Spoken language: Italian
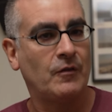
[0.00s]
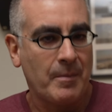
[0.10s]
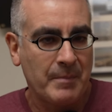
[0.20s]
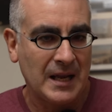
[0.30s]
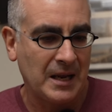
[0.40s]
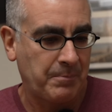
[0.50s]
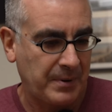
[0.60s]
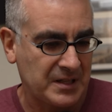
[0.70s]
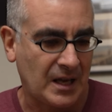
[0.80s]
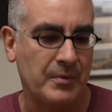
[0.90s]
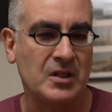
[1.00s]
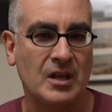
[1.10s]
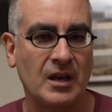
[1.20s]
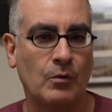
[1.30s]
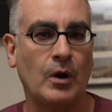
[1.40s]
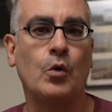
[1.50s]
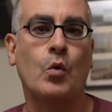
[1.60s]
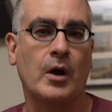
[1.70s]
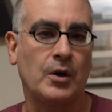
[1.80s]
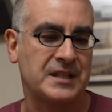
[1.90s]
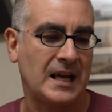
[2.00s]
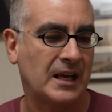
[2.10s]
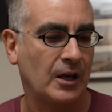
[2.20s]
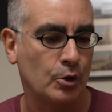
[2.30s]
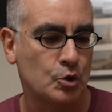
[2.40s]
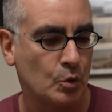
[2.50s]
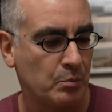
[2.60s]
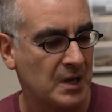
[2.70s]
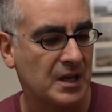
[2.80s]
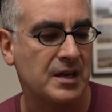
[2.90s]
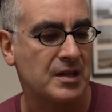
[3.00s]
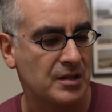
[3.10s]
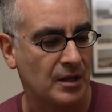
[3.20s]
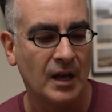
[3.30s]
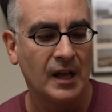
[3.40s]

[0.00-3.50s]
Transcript: va bene praticamente qualunque cosa, anche lo zoom in kit.